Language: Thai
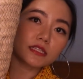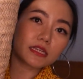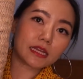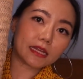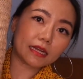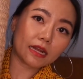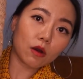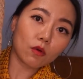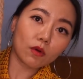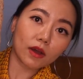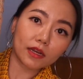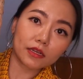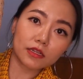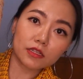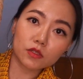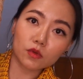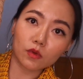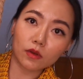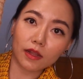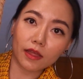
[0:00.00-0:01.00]
สีเท่ากัน
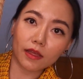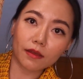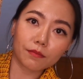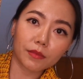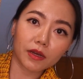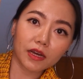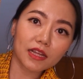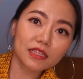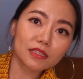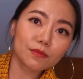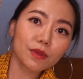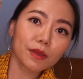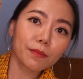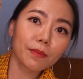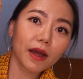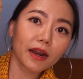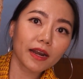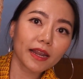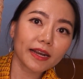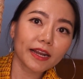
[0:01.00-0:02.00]
ที่สุดแล้ว มันก็จะมี
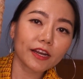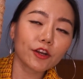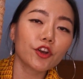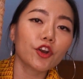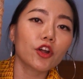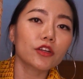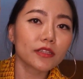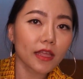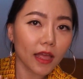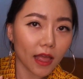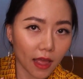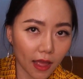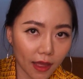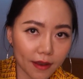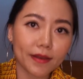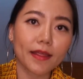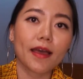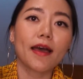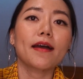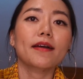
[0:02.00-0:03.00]
บ้างเล็กๆน้อยๆแต่
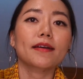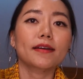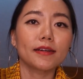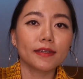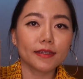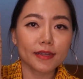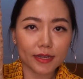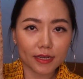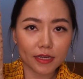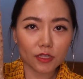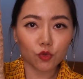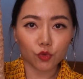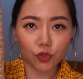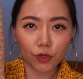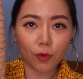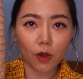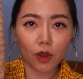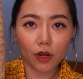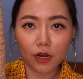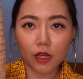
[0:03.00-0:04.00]
อันเนี้ยคือดีที่สุด
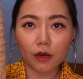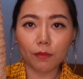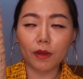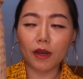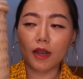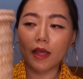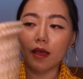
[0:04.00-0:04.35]
ที่พลอยเลือกมา